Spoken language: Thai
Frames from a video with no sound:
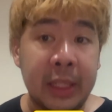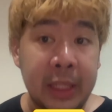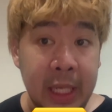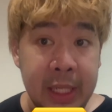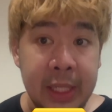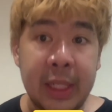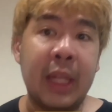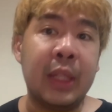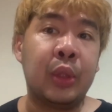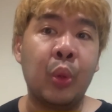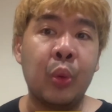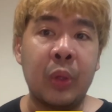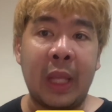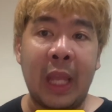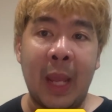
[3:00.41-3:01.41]
กินเงินทุก
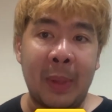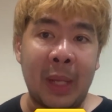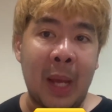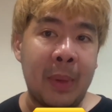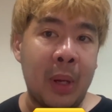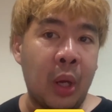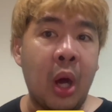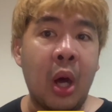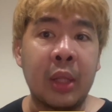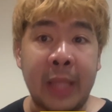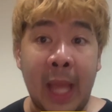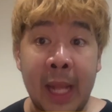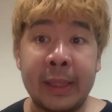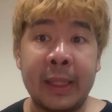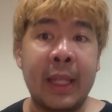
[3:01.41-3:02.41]
เกมนะครับแล้วก็
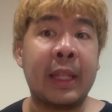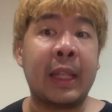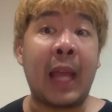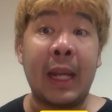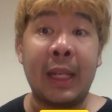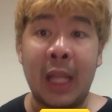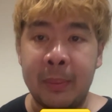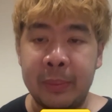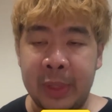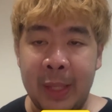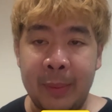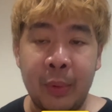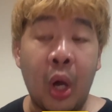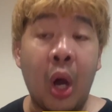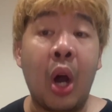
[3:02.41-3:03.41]
แท็กติกการทำทีม
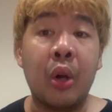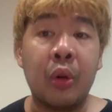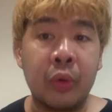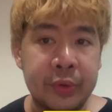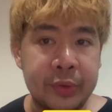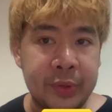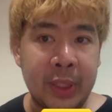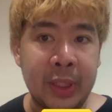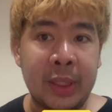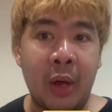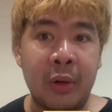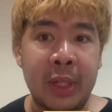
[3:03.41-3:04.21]
ของกุนซือเกาห